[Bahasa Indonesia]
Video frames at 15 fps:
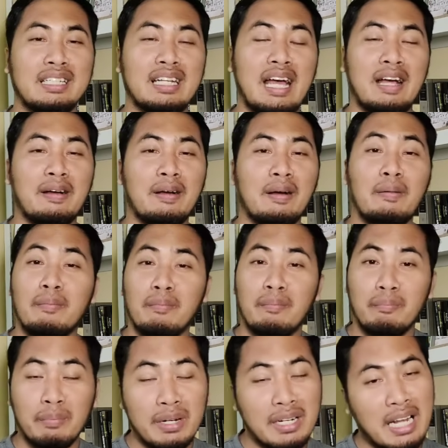Nah,
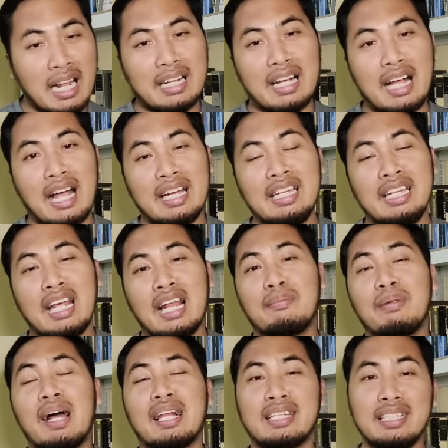benarkah di dalam
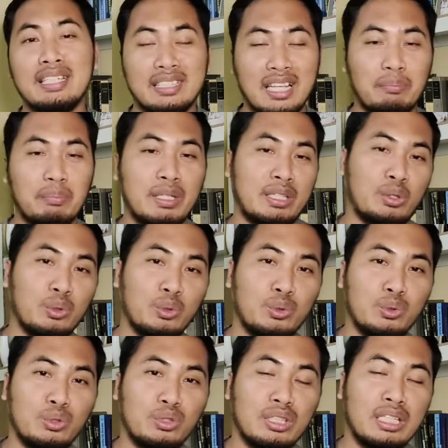Alkitab
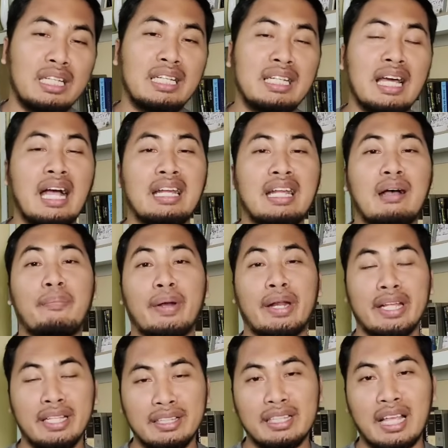itu tidak ada
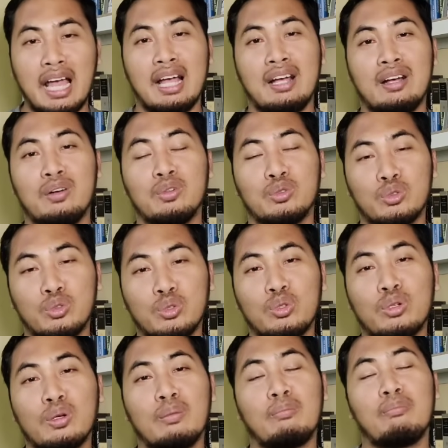perintah
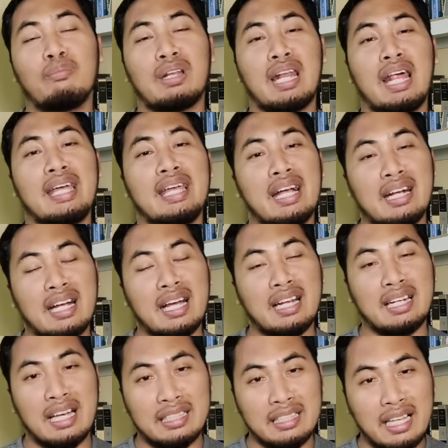untuk
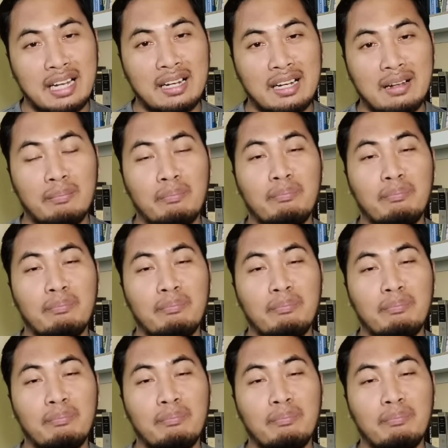merayakan Natal?